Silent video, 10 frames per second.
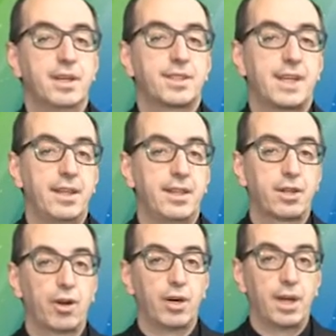San
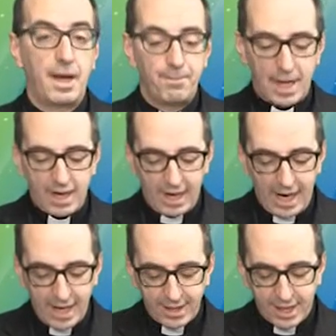Nicola
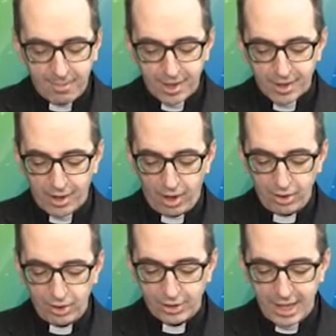e anche
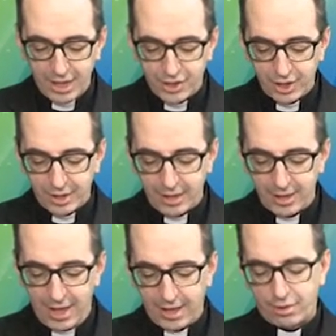patrono della città
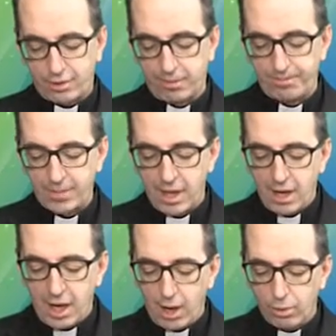di Lecco.
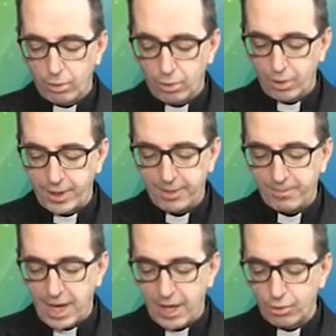Auguri
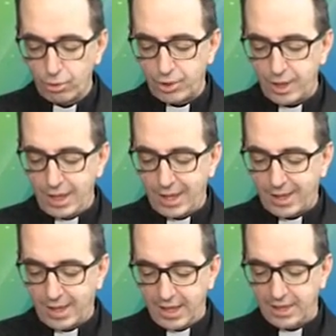a tutti i
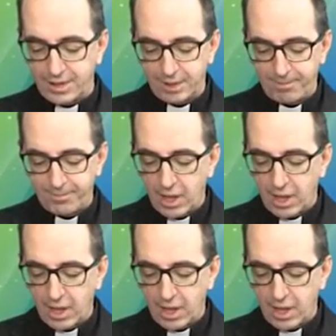lecchesi.